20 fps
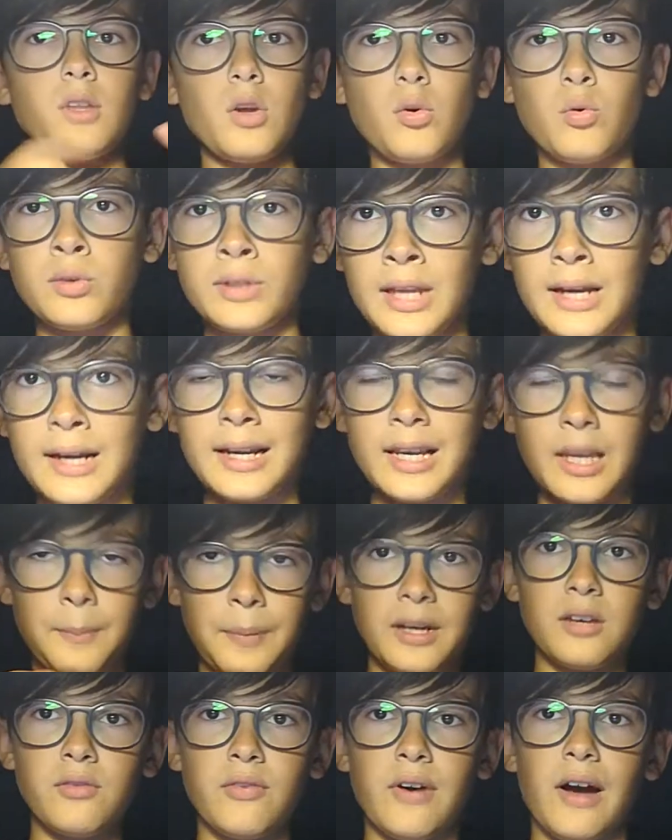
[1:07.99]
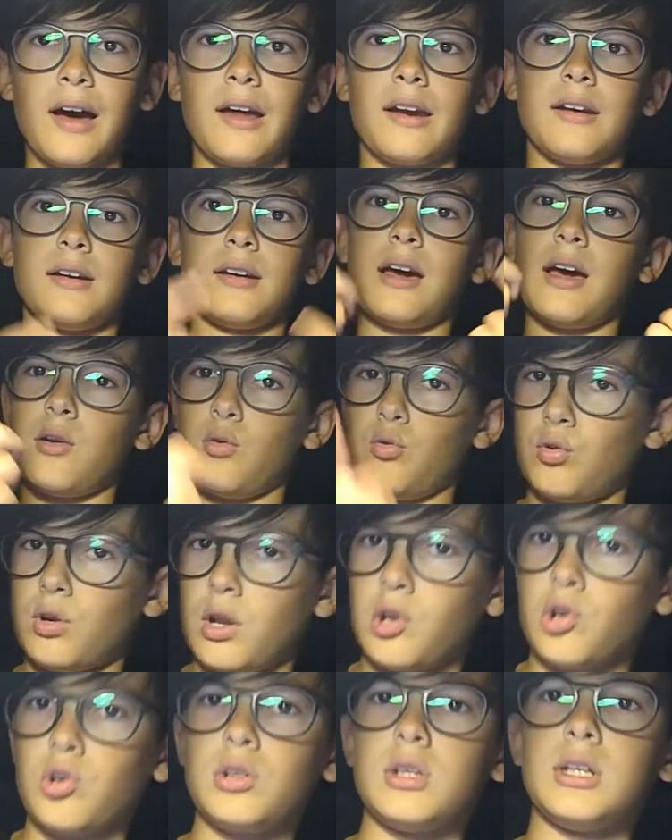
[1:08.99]
Quindi anche lì per il VAR
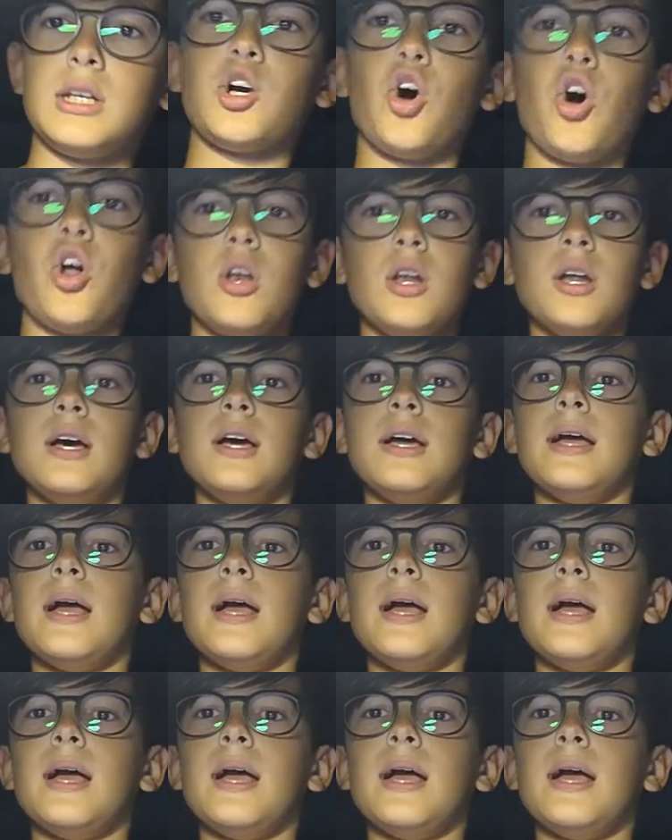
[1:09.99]
annullano il gol.